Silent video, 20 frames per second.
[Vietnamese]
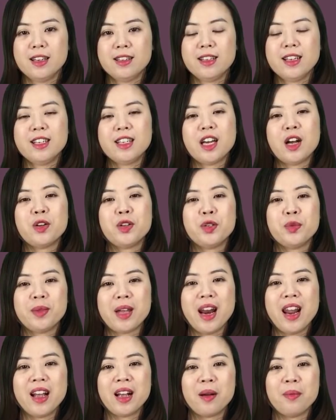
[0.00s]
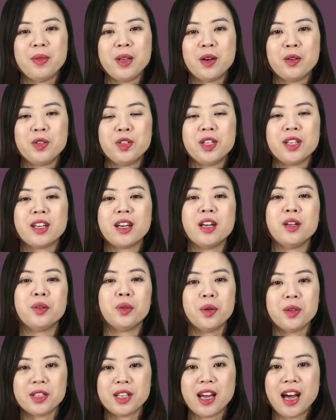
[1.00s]
Xin chào, chúng ta lại gặp nhau trên kênh Tốt
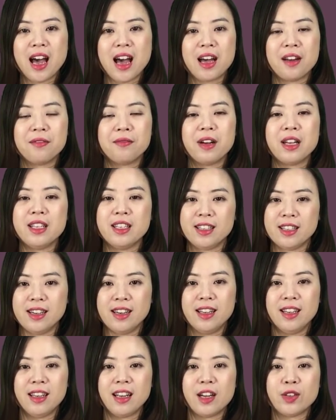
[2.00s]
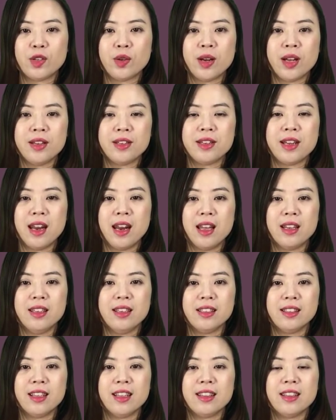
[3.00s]
Sa Hàn và như thường lệ ngay sau đây sẽ là
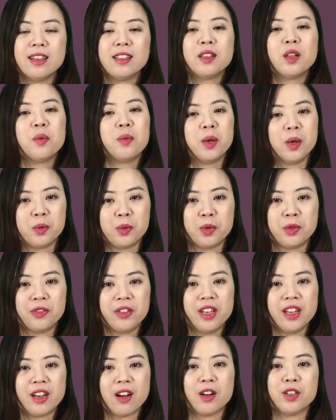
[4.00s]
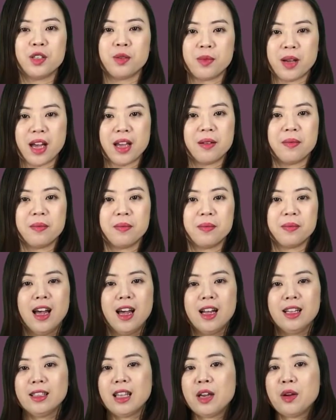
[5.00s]
những tin tức tổng hợp thú vị có trong ngày.
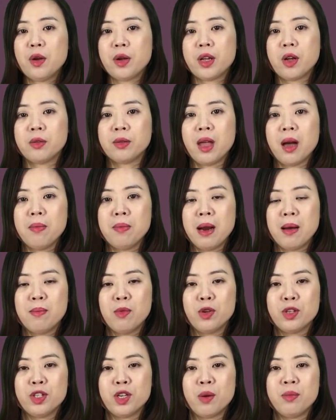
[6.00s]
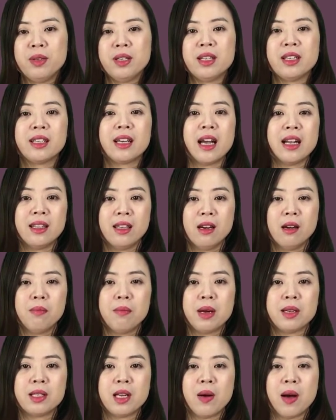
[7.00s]
Thay đổi kiểu tóc là một trong những cách thức mà
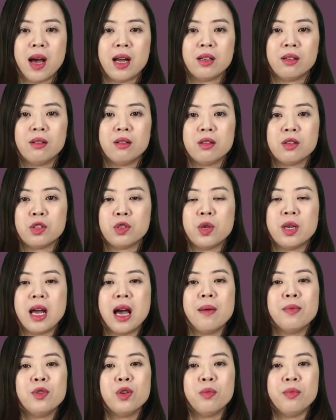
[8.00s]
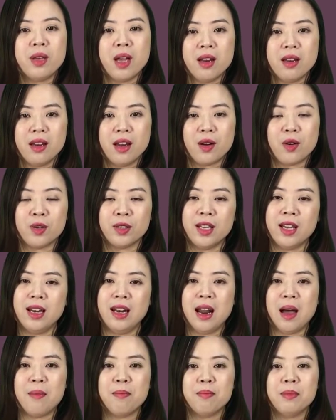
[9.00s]
Sao Hàn thường xuyên áp dụng nhất để có thể
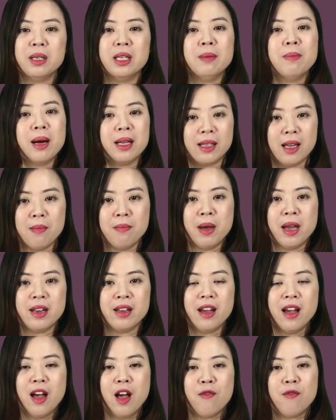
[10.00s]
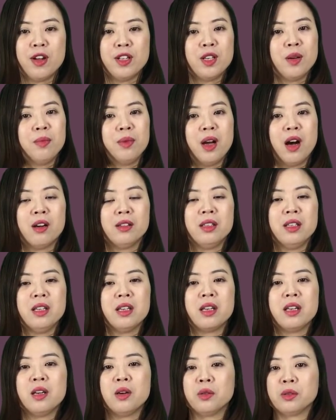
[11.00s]
làm mới bản thân mình và trong đó thì
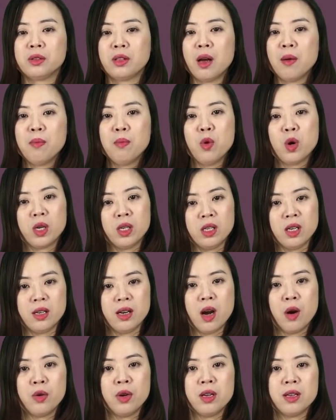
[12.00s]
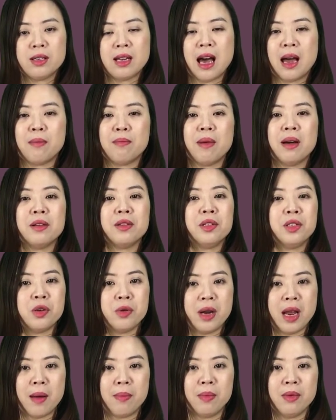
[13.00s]
kiểu tóc buộc nửa đầu đơn giản mà siêu
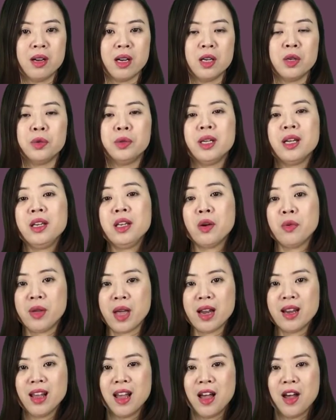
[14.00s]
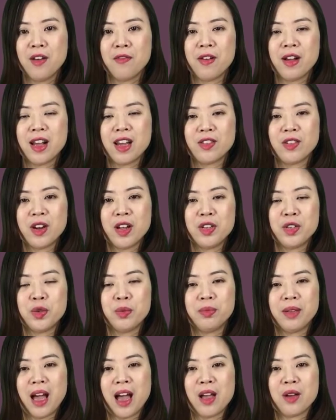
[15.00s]
đẹp được ưu tiên nhiều nhất. Và ngay sau đây chúng
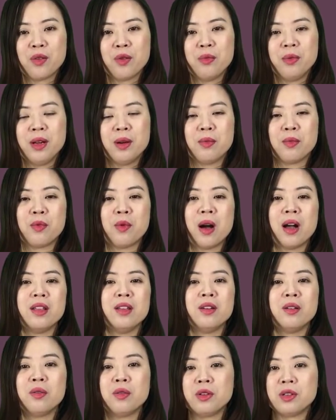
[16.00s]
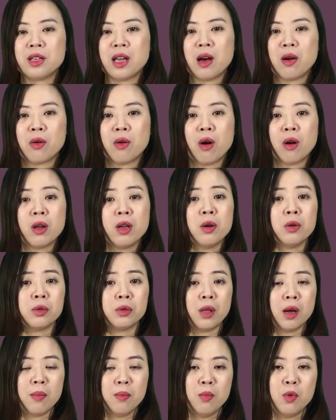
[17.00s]
ta hãy cùng điểm qua những ngôi sao có kiểu
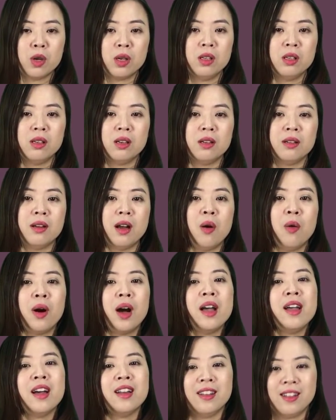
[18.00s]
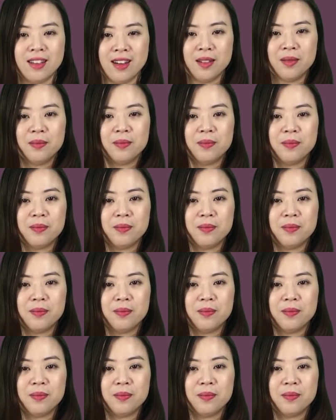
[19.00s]
tóc buộc nửa đầu gây ấn tượng.